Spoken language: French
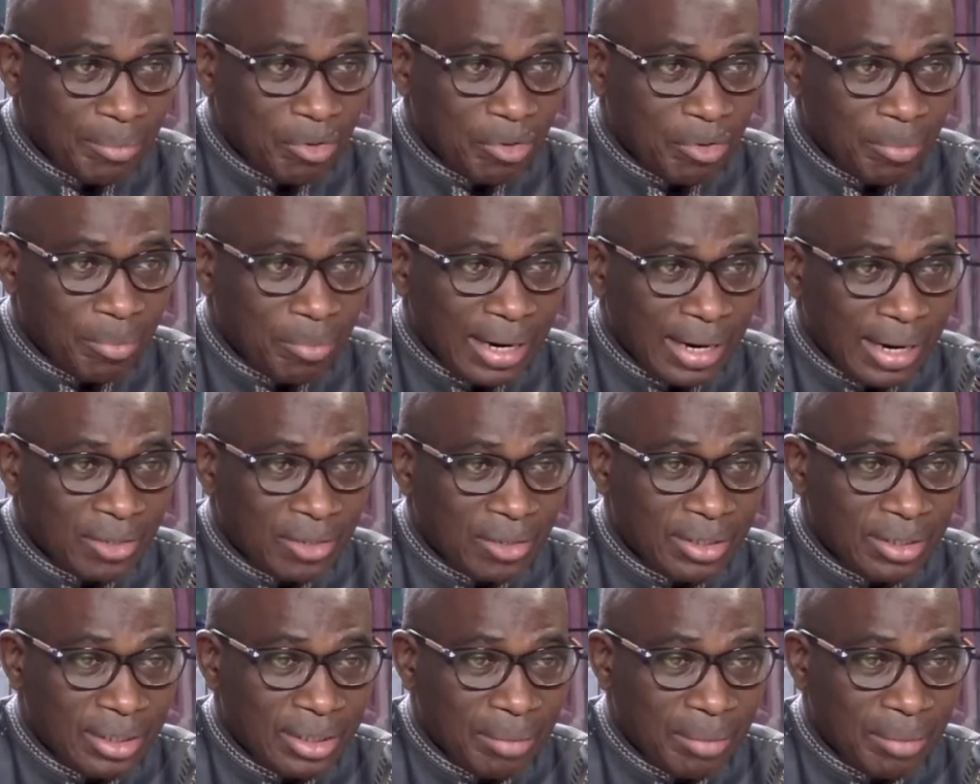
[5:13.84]
du barrage de
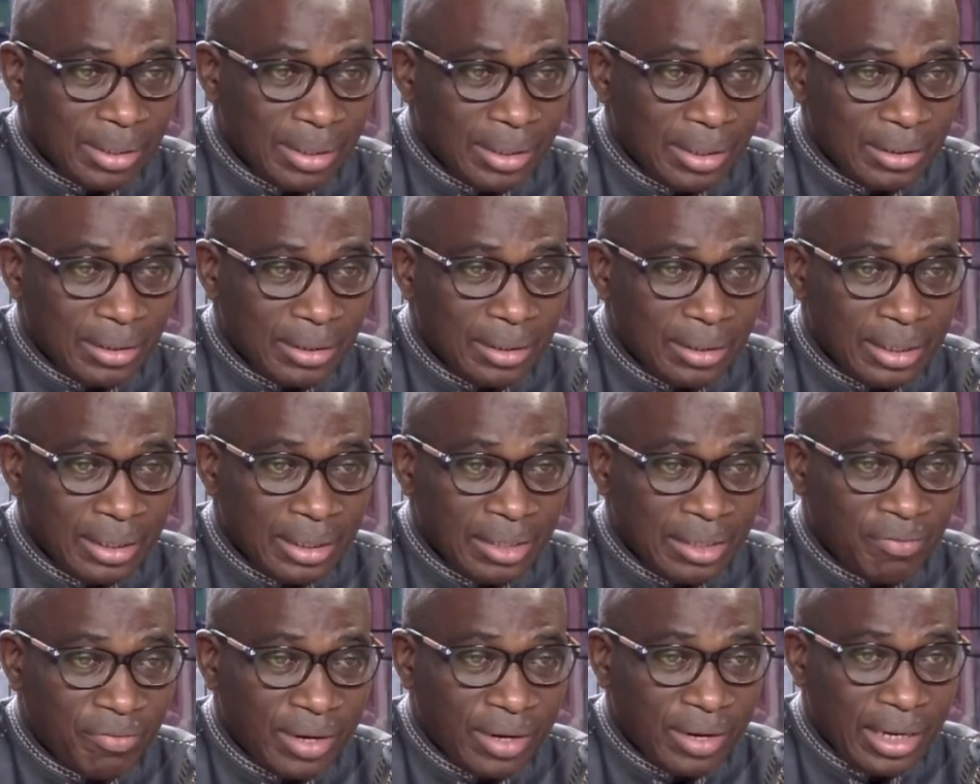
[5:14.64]
diamants, le
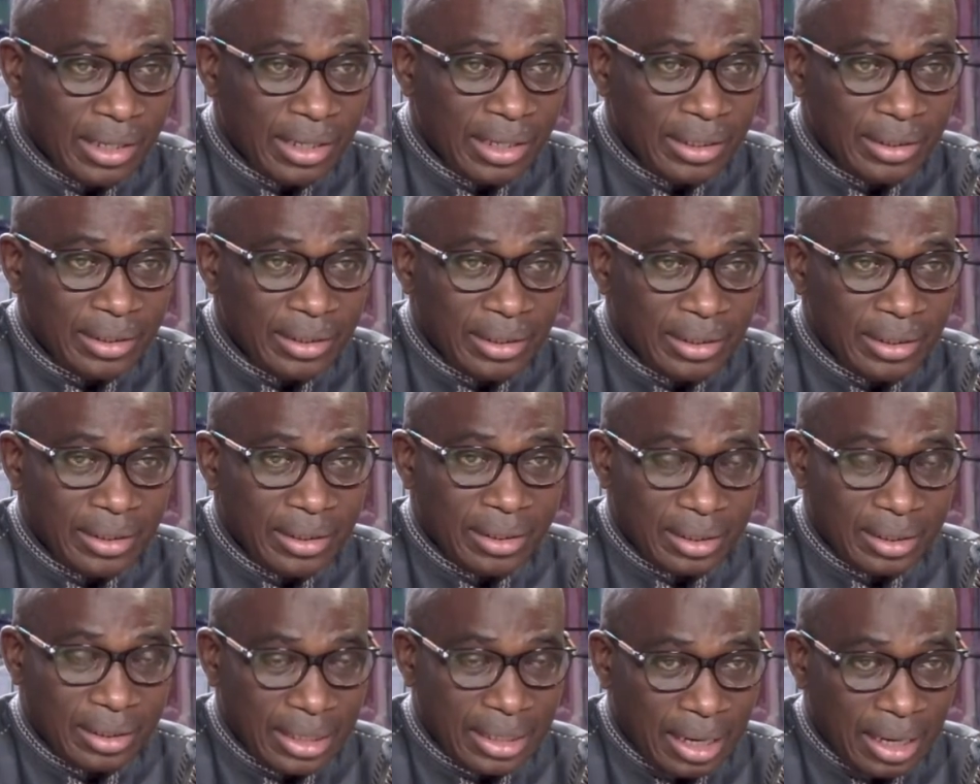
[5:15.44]
TIFA,
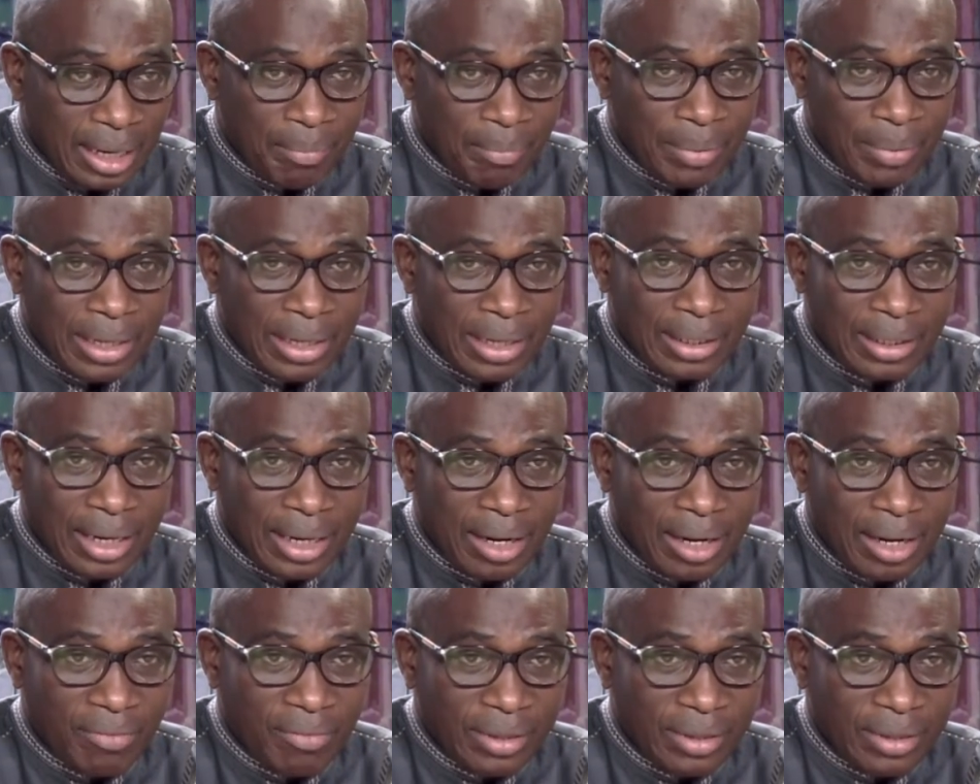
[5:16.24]
qui est la plante
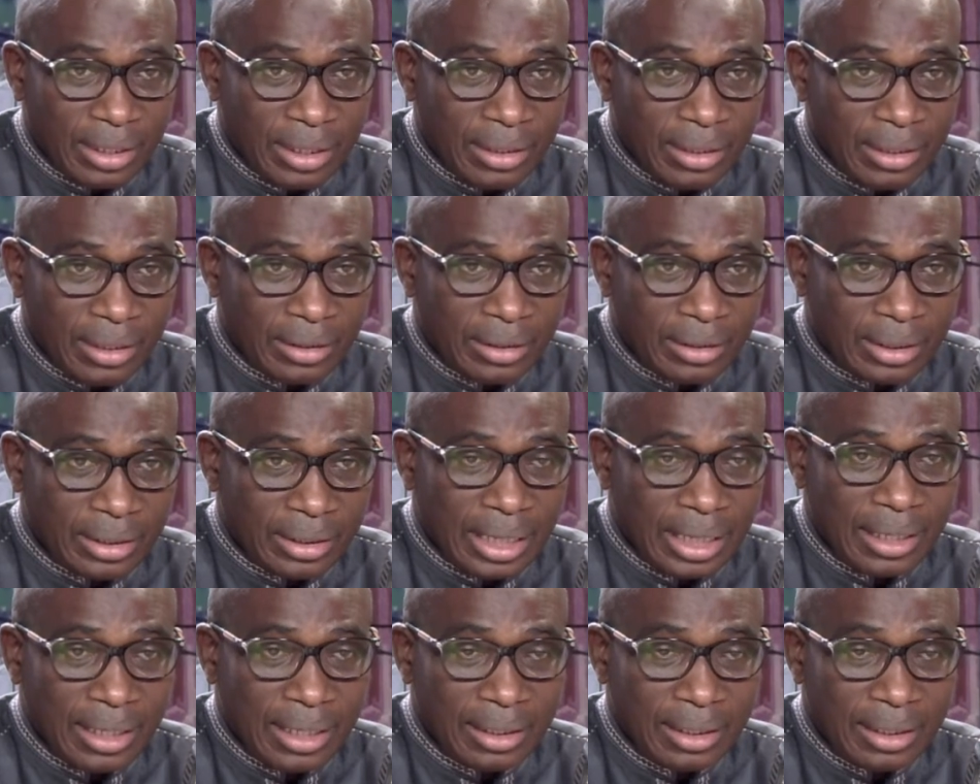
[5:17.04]

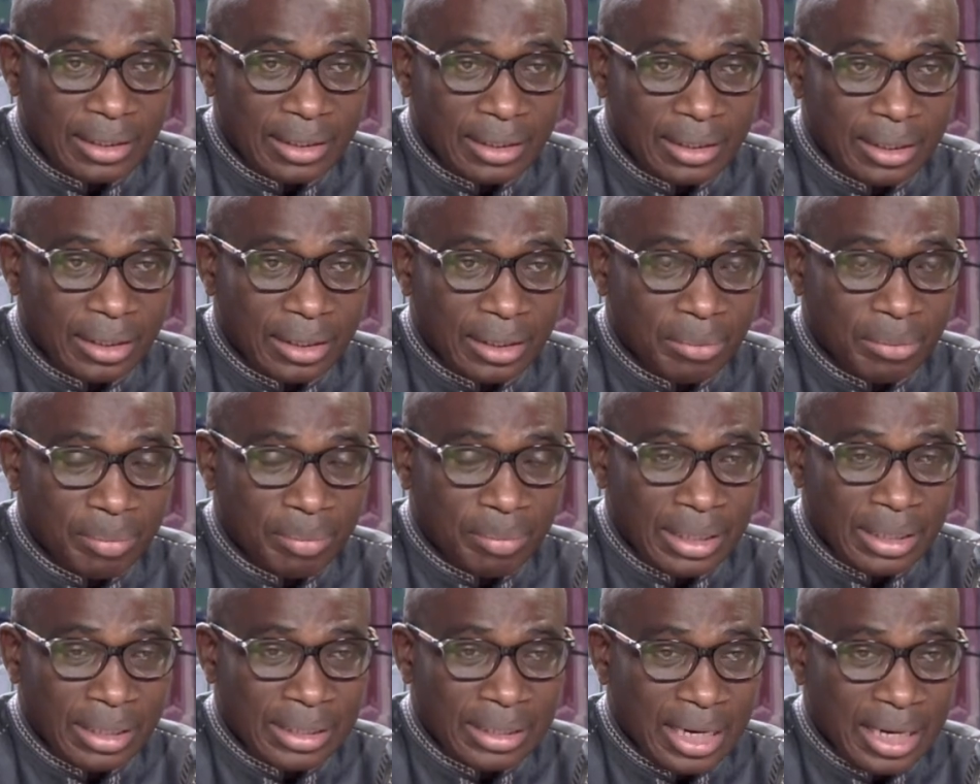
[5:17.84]
envahissante qui est
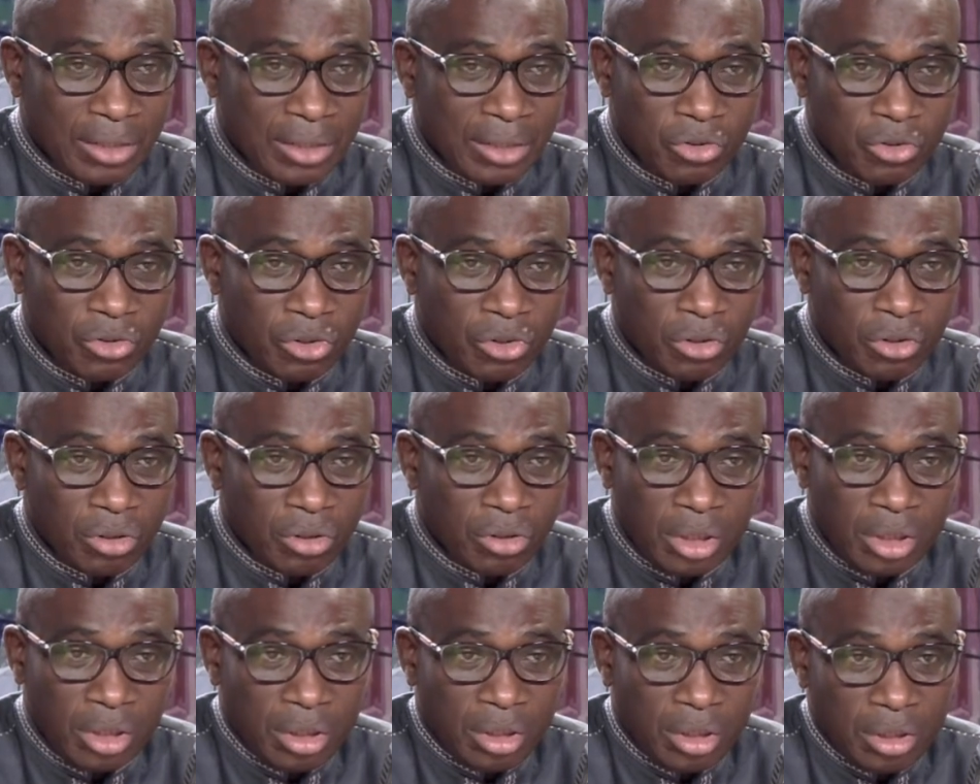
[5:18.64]
présente sur
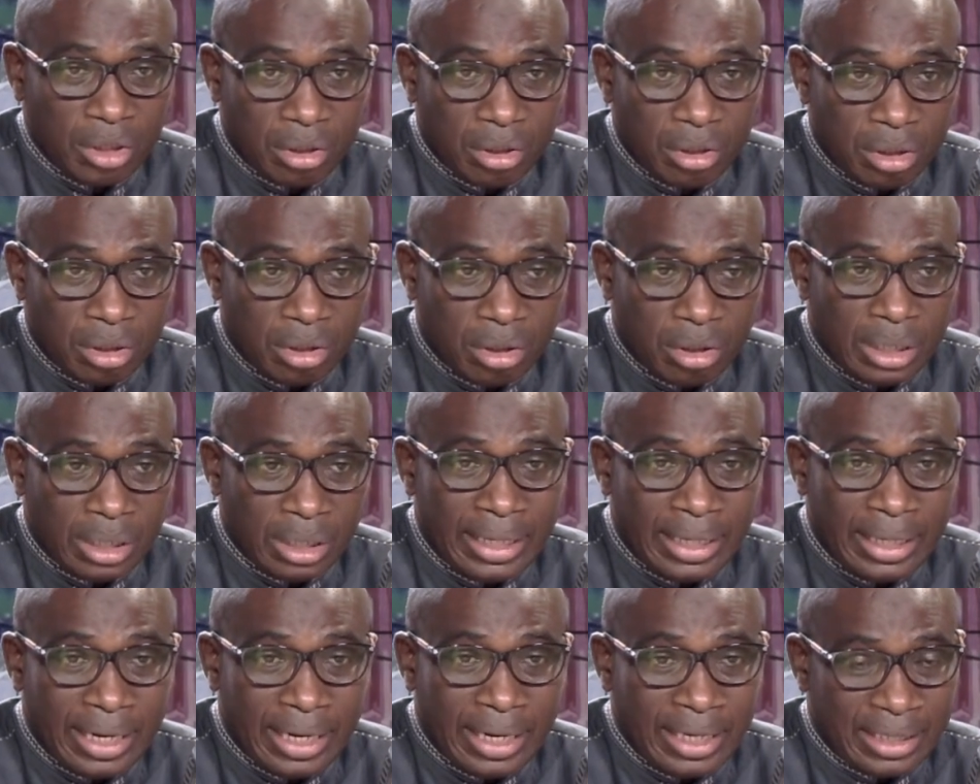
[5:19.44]
euh, les
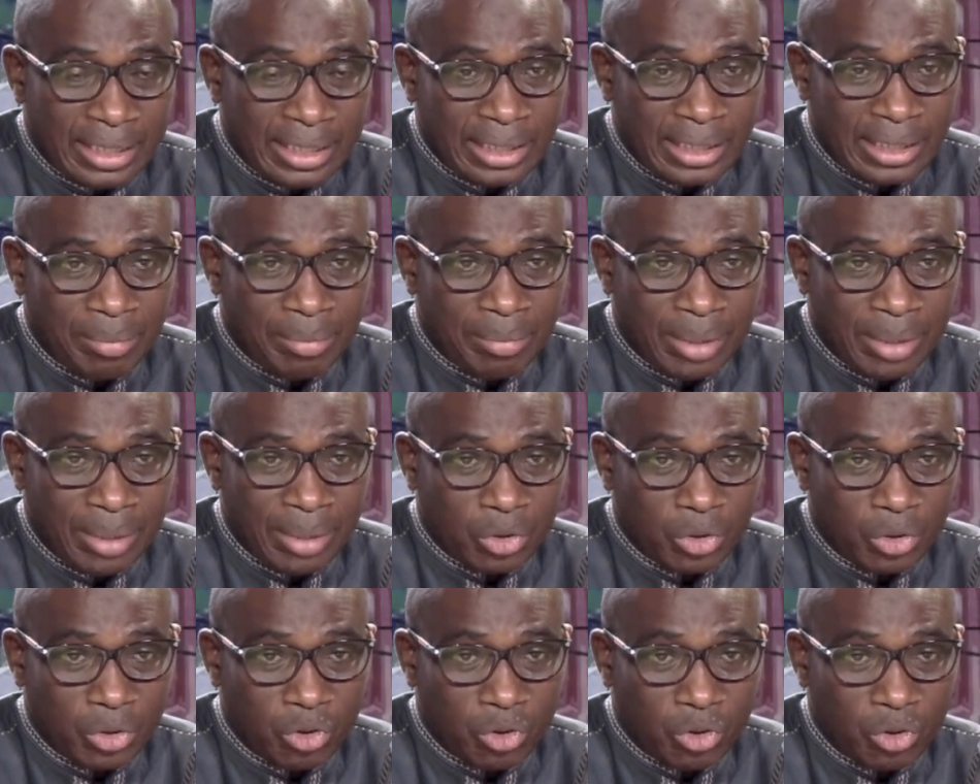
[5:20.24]
dernières
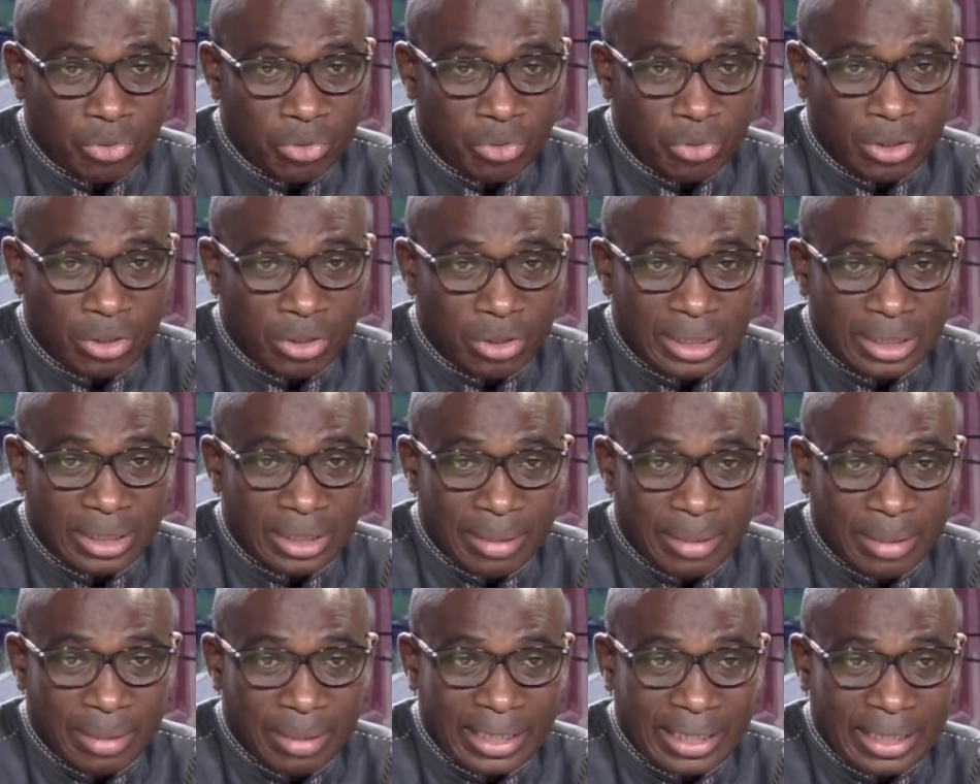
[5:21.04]
estimations, plus de 100 000
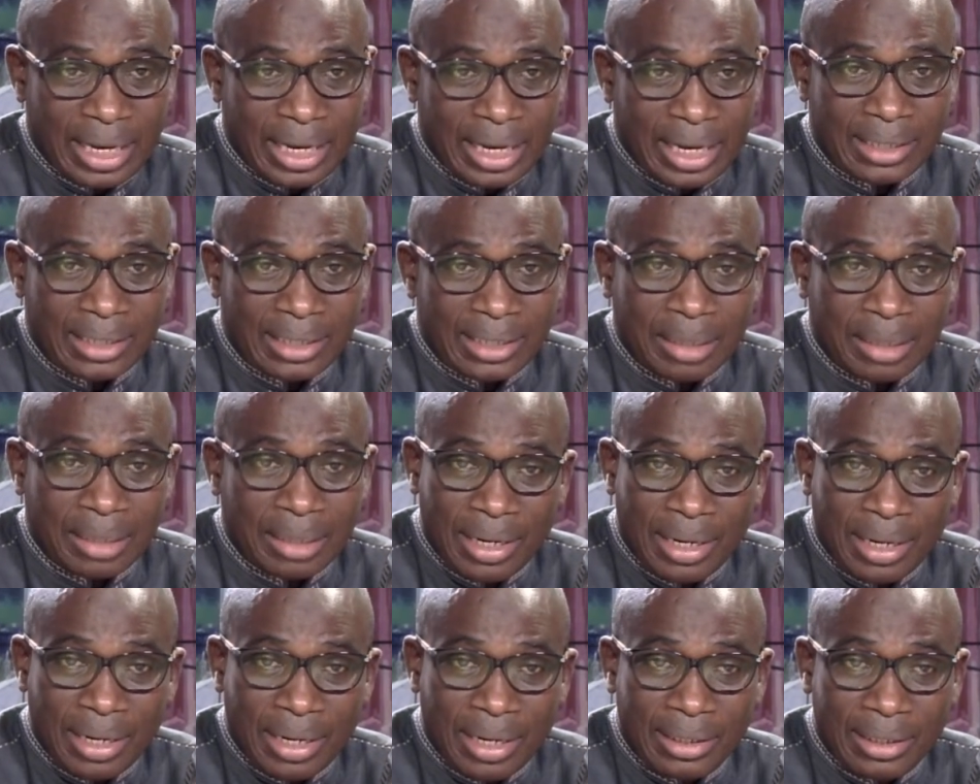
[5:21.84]
hectares, cette plante
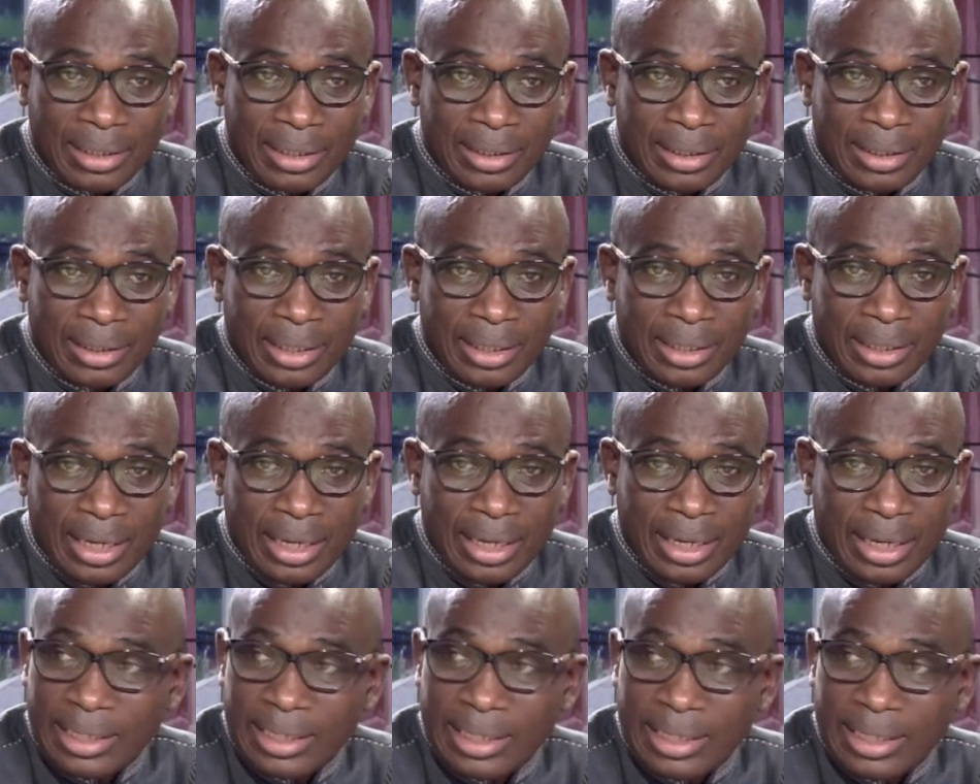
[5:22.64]
était dans
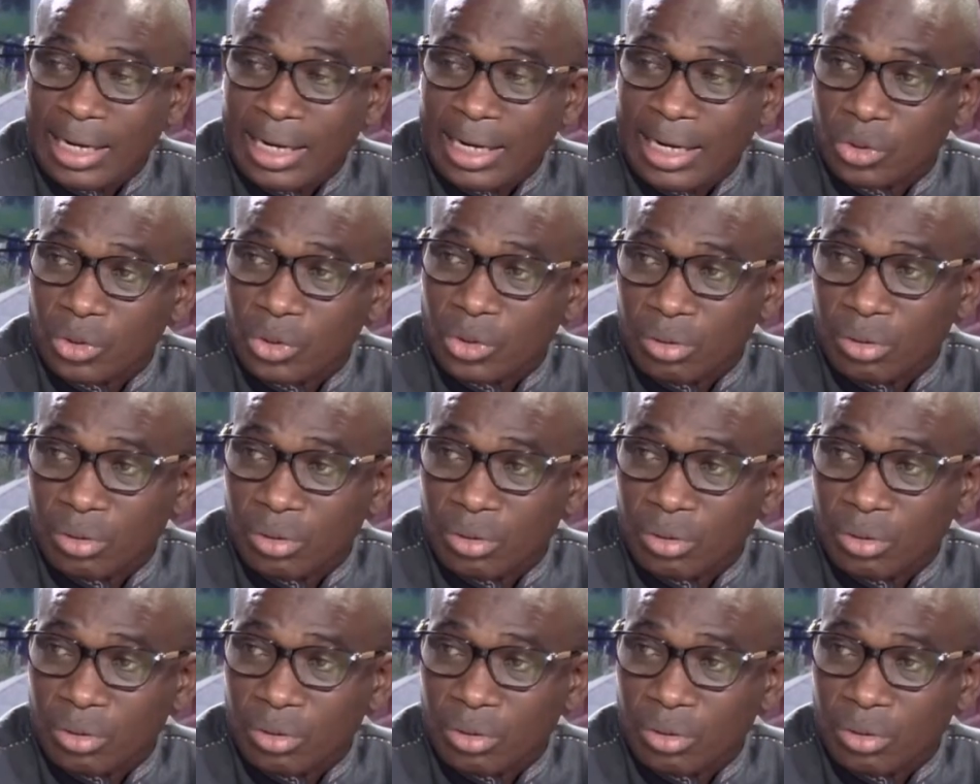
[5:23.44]
la zone